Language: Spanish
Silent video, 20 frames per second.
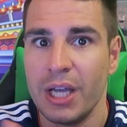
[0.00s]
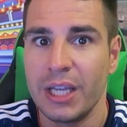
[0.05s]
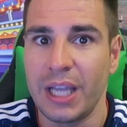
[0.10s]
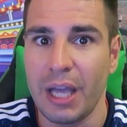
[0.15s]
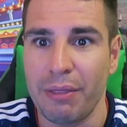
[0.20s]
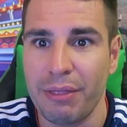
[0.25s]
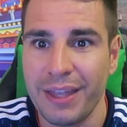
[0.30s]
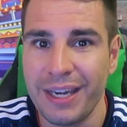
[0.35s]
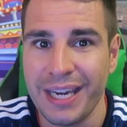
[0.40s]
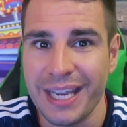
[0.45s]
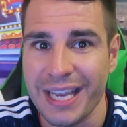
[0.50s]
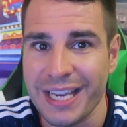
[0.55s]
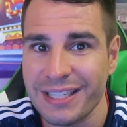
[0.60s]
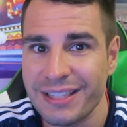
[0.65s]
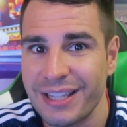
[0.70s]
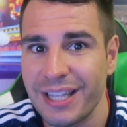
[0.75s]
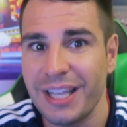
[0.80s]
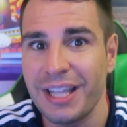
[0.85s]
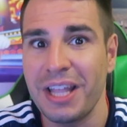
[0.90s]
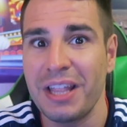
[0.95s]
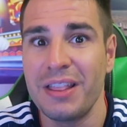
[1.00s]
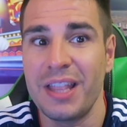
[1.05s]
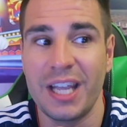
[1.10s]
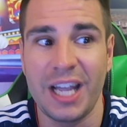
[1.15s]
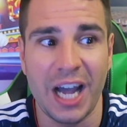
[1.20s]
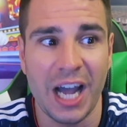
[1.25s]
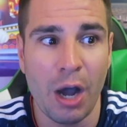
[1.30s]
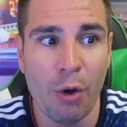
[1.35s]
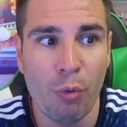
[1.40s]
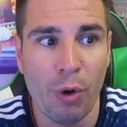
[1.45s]
que hacer este de
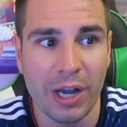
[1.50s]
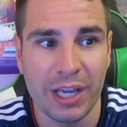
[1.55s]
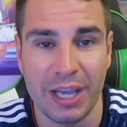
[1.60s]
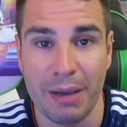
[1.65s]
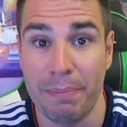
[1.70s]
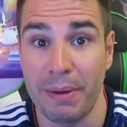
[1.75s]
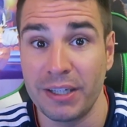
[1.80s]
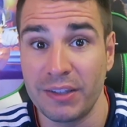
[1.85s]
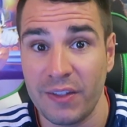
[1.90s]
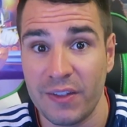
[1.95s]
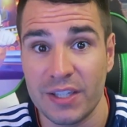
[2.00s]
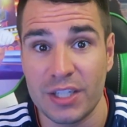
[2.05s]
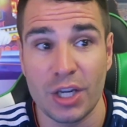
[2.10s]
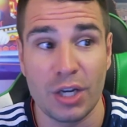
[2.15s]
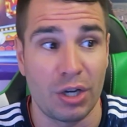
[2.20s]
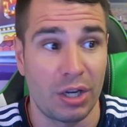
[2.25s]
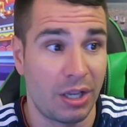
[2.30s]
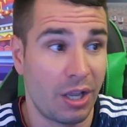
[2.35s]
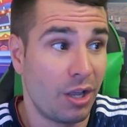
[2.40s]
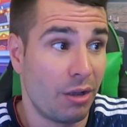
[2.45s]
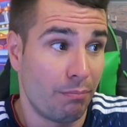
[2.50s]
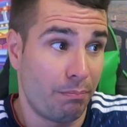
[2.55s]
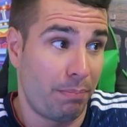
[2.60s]
Kagawa que aparte de ser,